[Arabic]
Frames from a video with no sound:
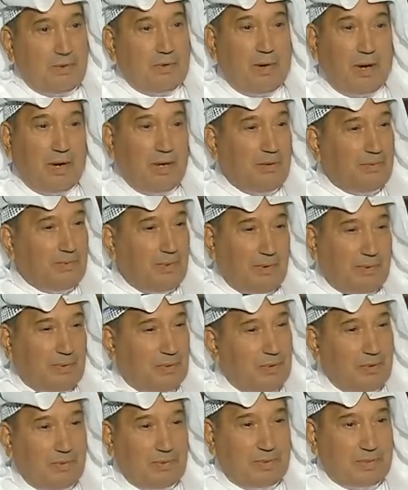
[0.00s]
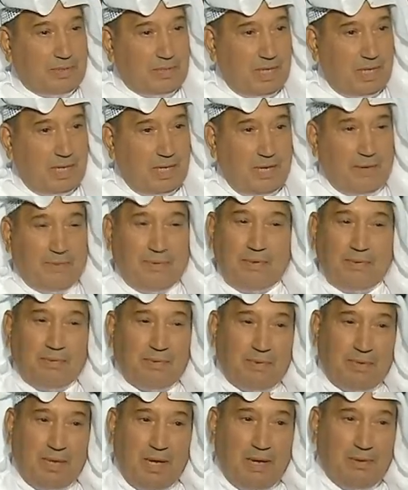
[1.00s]
أي مفهوم للشريعة في
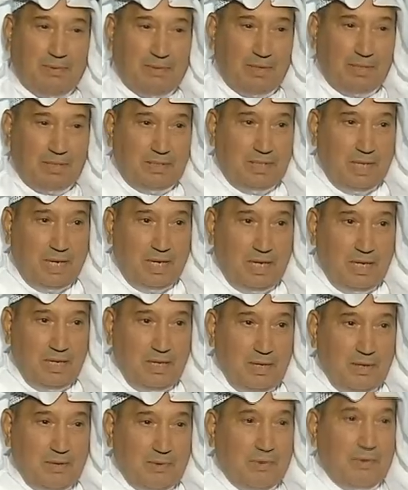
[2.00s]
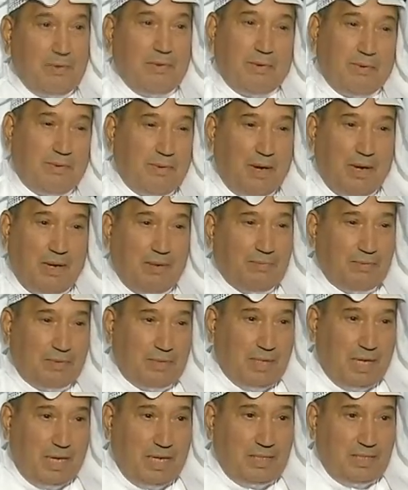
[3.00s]
مذاهب عدة ومفاهيم
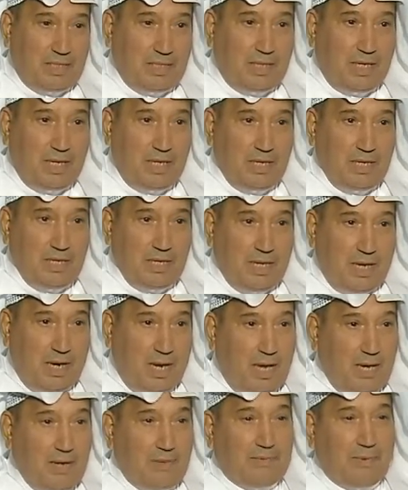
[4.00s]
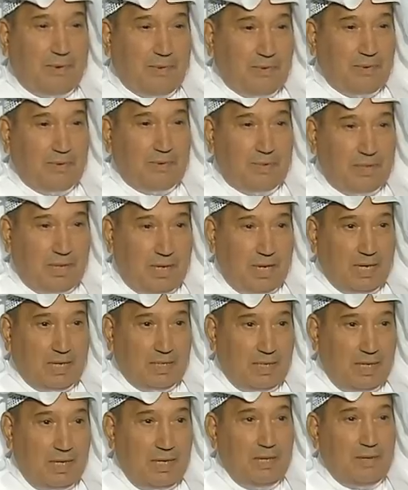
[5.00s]
متعددة هل المفهوم اللي
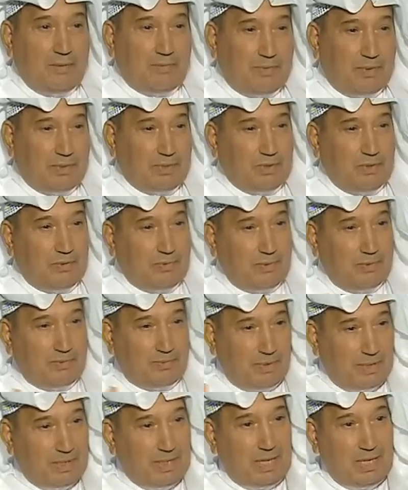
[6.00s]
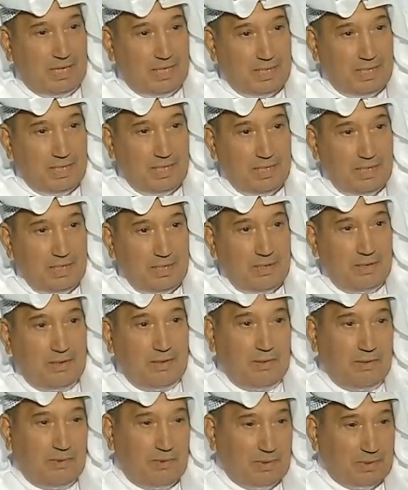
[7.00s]
ناخذه مفهوم المدني
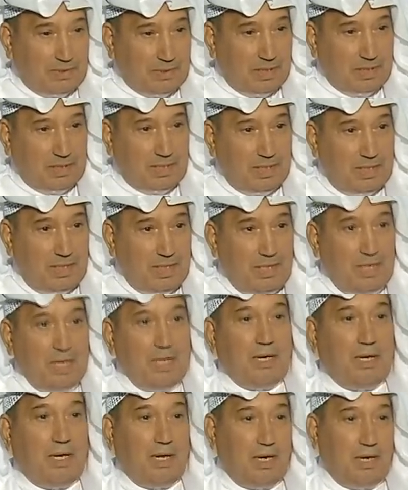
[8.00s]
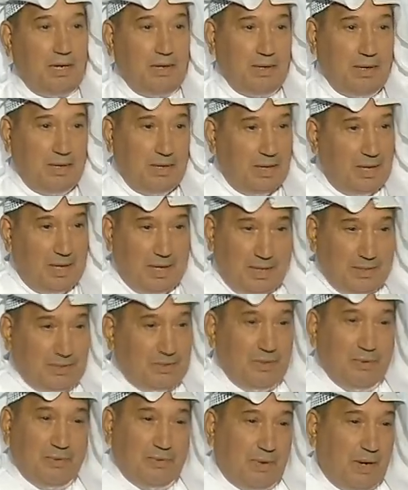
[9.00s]
الوسطي اللي
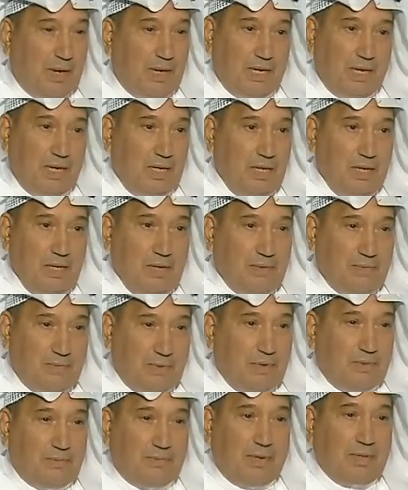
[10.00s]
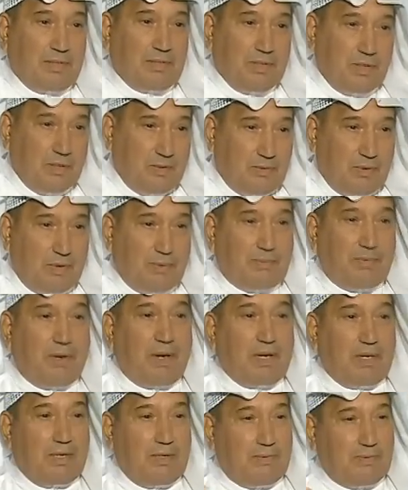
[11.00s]
أشوفه أنا في مصر
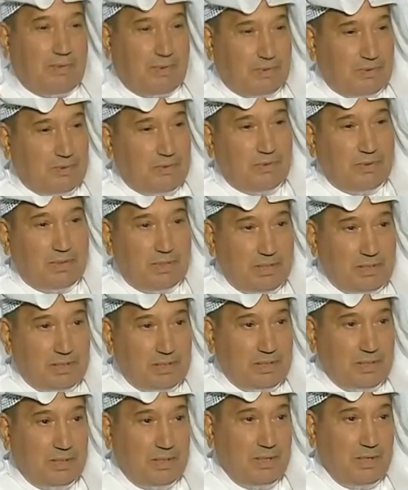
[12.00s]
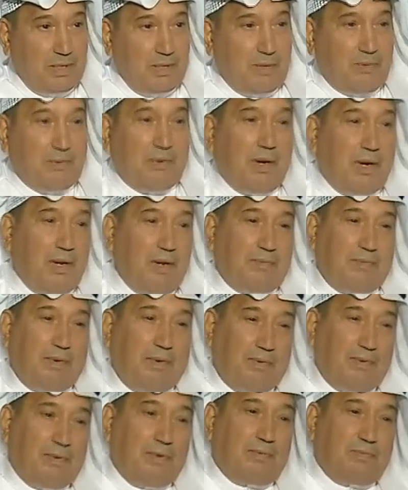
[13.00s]
والمغرب وتونس ولا
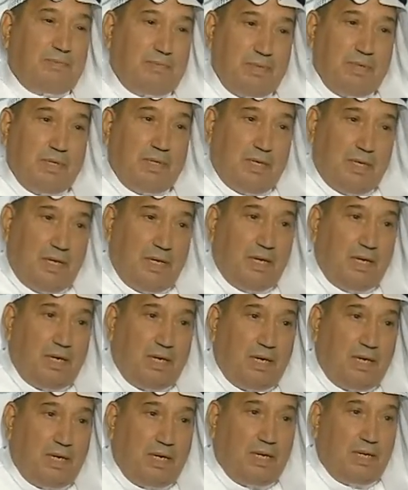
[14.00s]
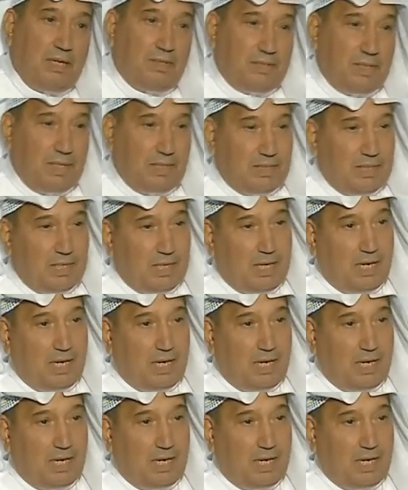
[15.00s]
المفهوم الجزيرة